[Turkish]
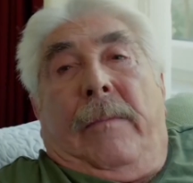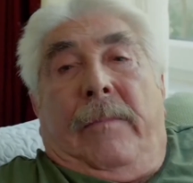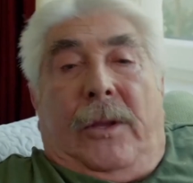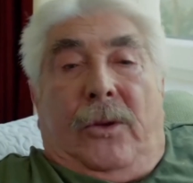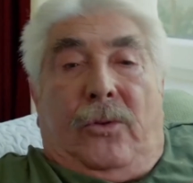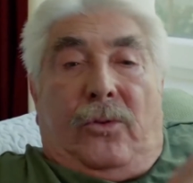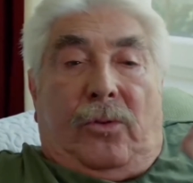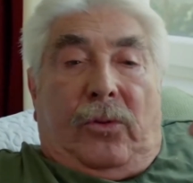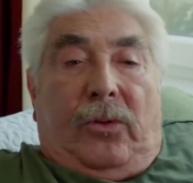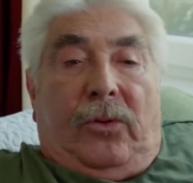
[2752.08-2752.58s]
hem
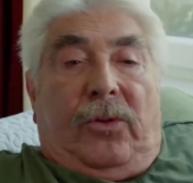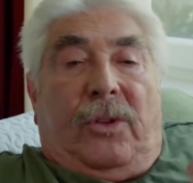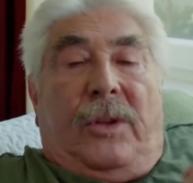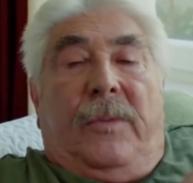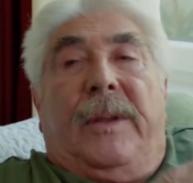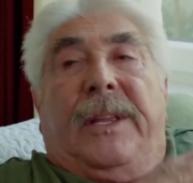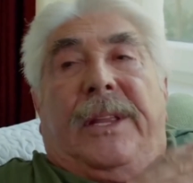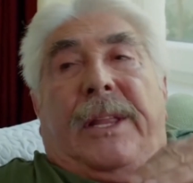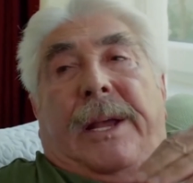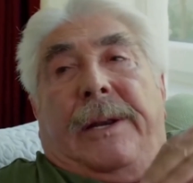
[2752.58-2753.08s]
de suyun
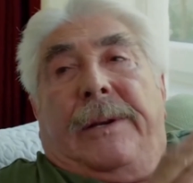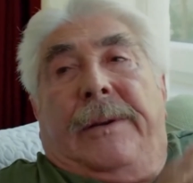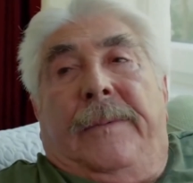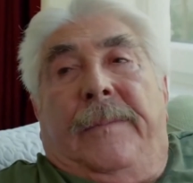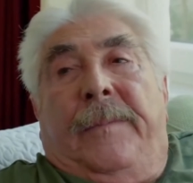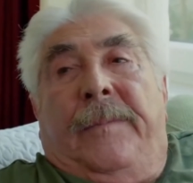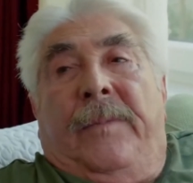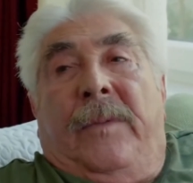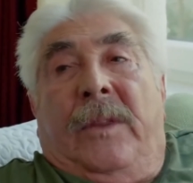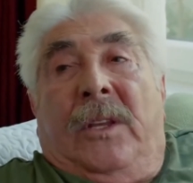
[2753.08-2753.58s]
dibinden.
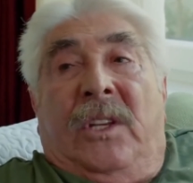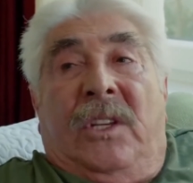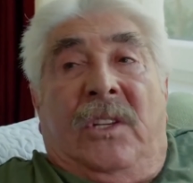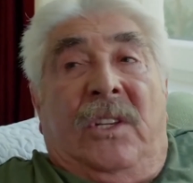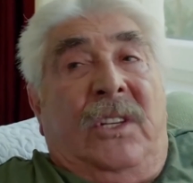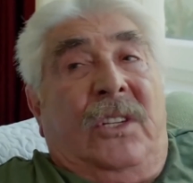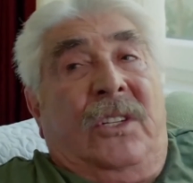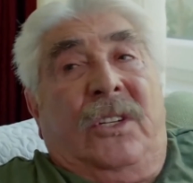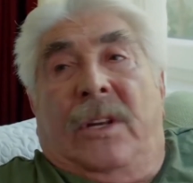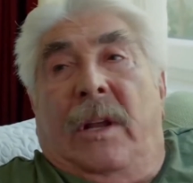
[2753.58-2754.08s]

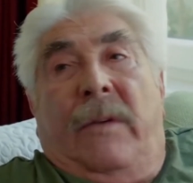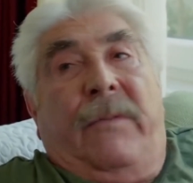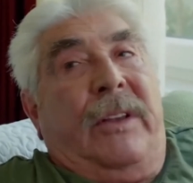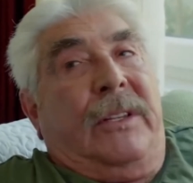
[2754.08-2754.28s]
Hiç